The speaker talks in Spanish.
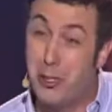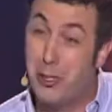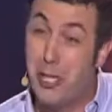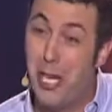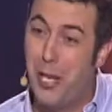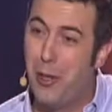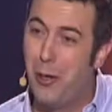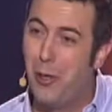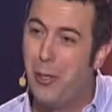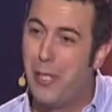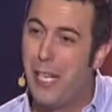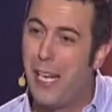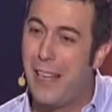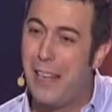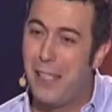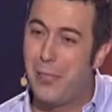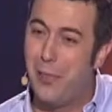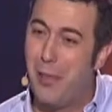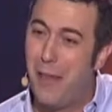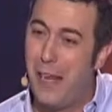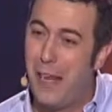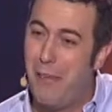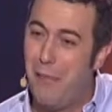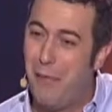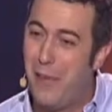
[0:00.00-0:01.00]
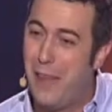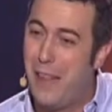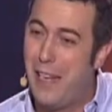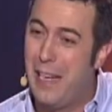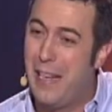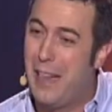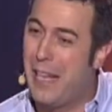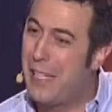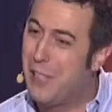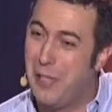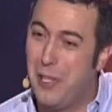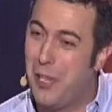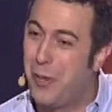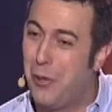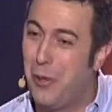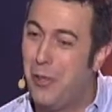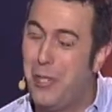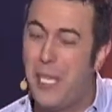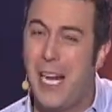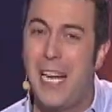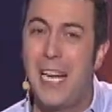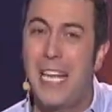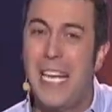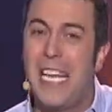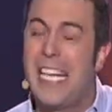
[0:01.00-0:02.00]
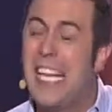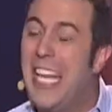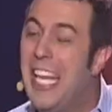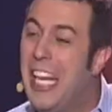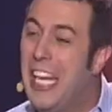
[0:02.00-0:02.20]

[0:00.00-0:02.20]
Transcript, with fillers: Yo estoy en contra de esto de la infidelidad, estoy en contra.